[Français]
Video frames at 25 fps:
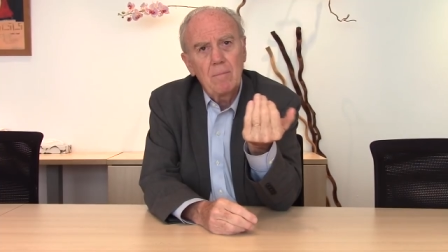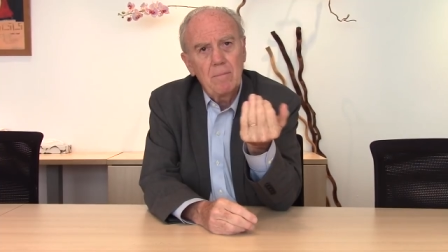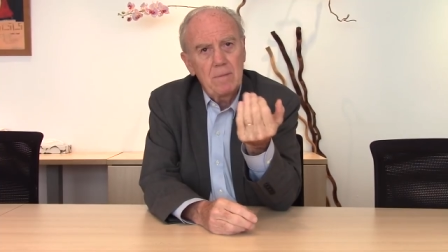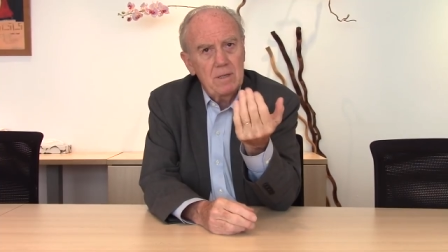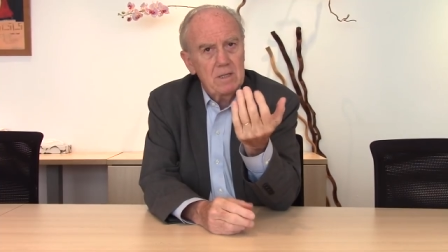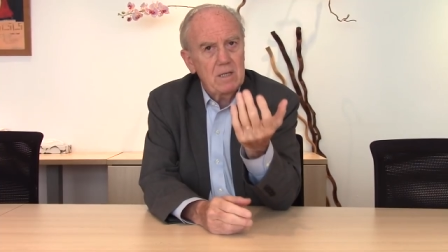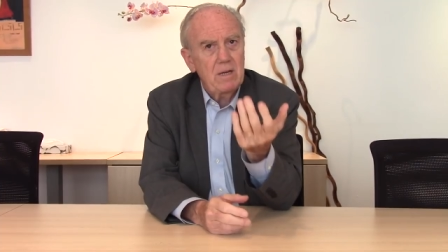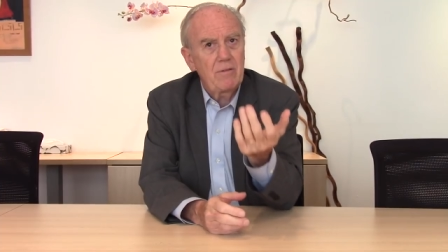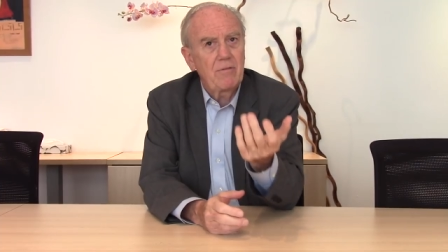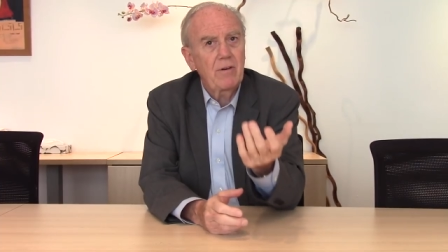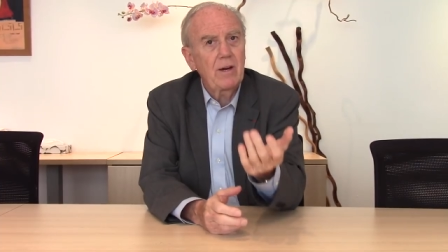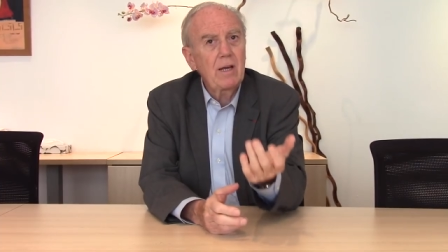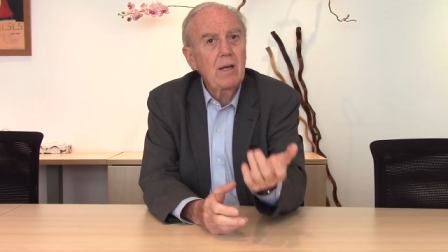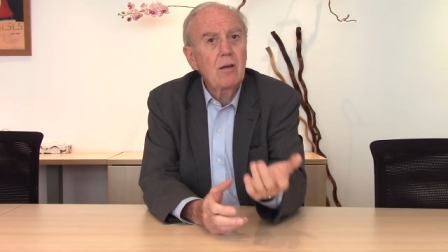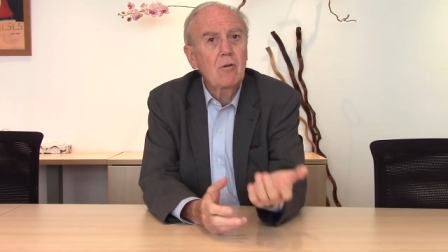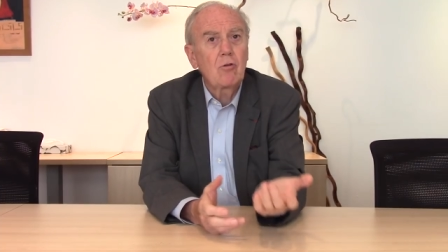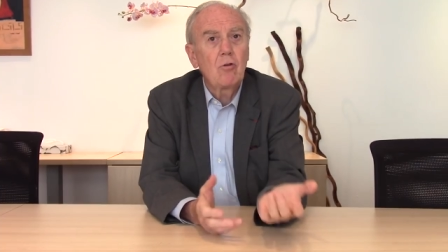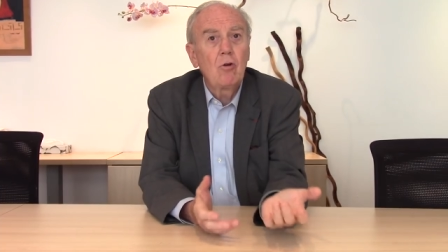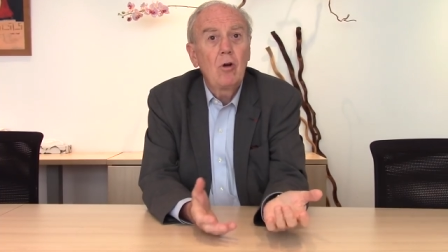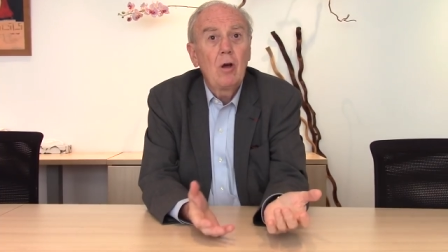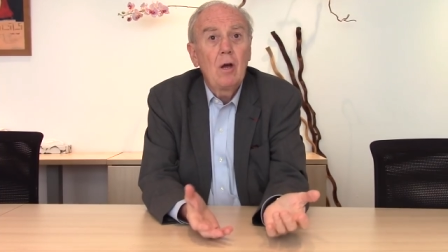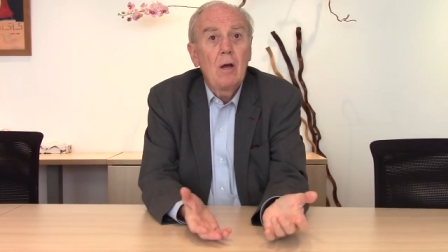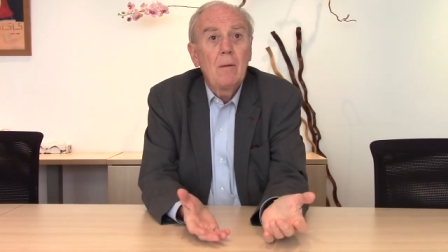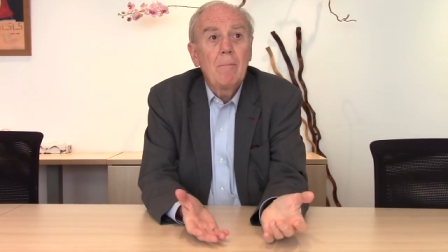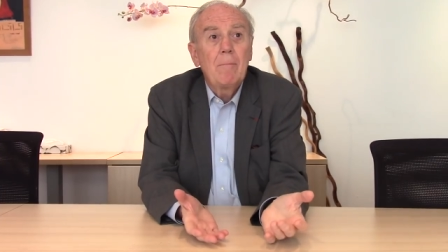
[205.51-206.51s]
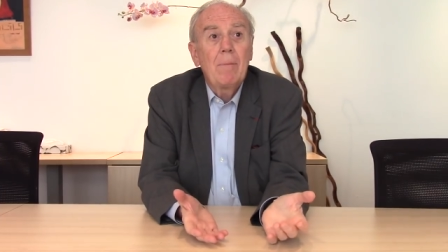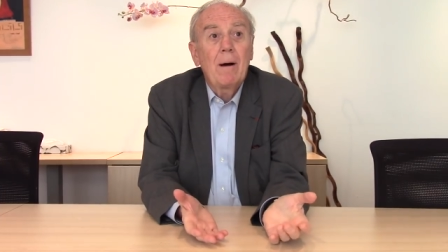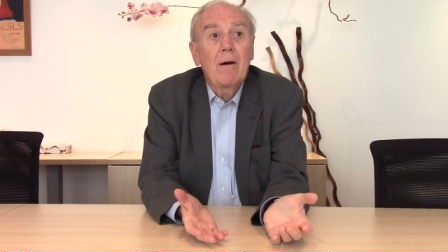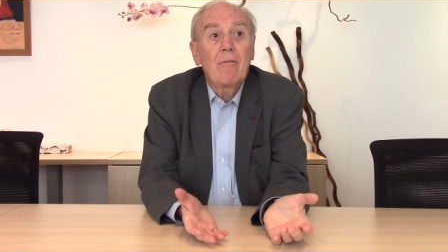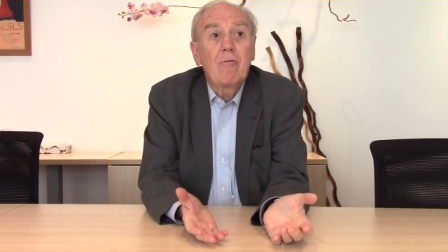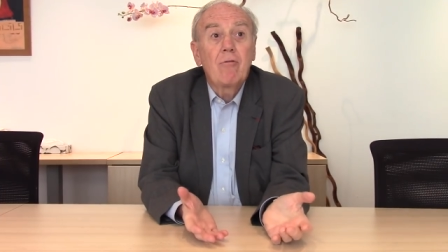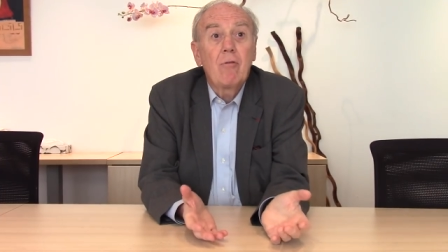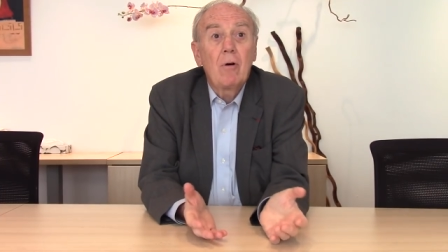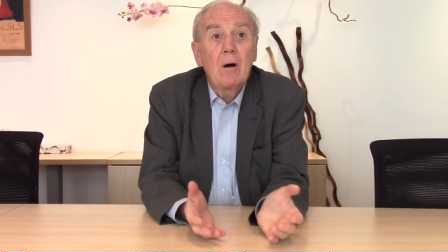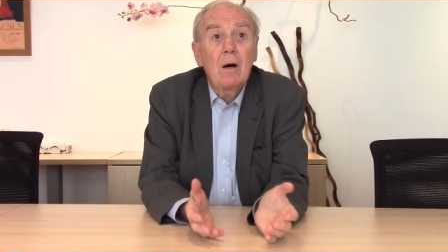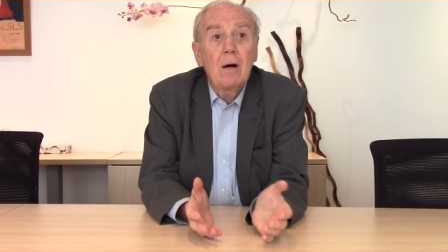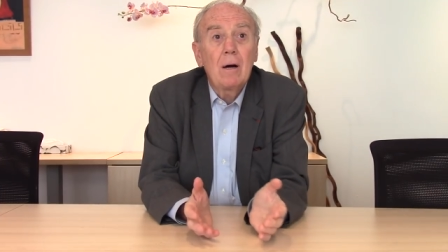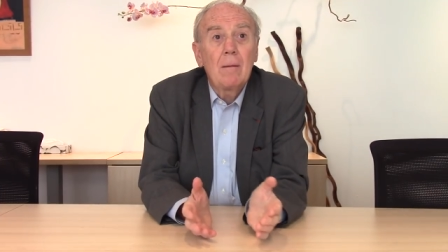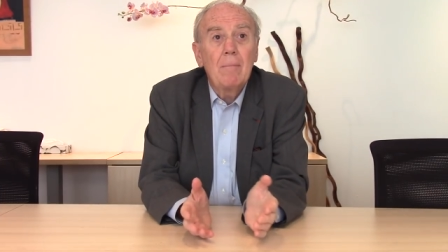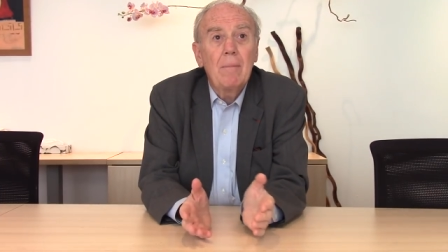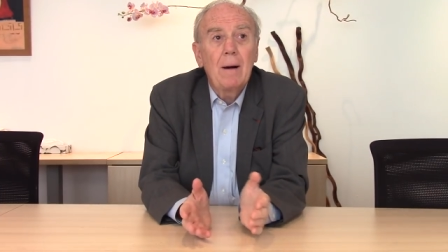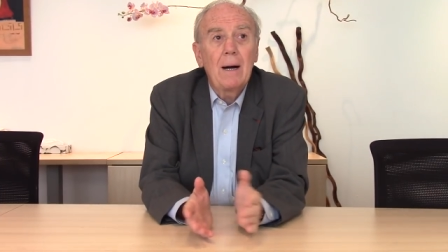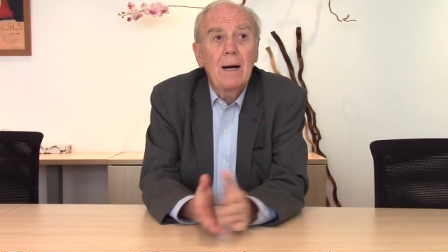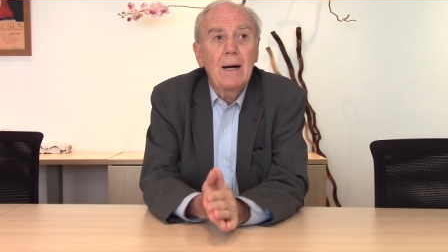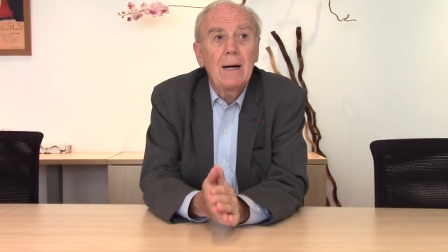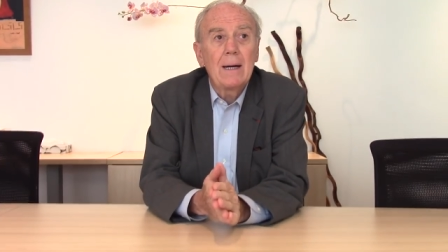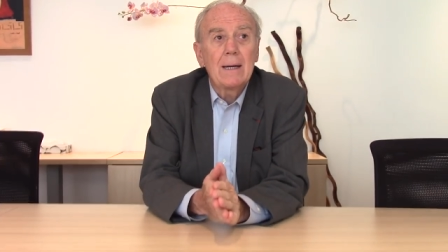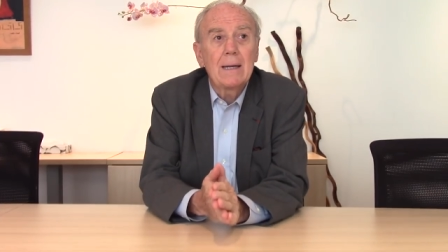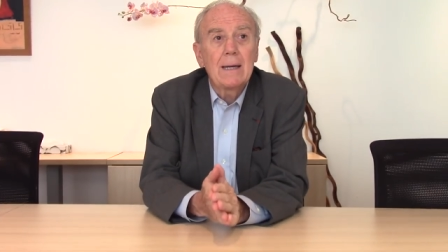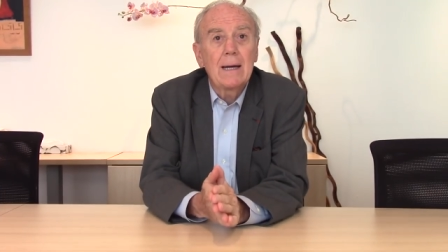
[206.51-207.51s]
Mais c'est vrai que parfois,
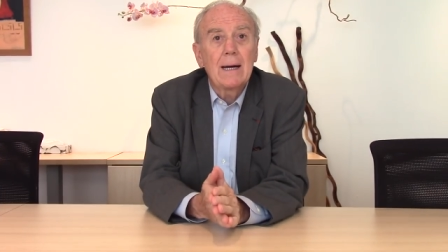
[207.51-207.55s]
bah,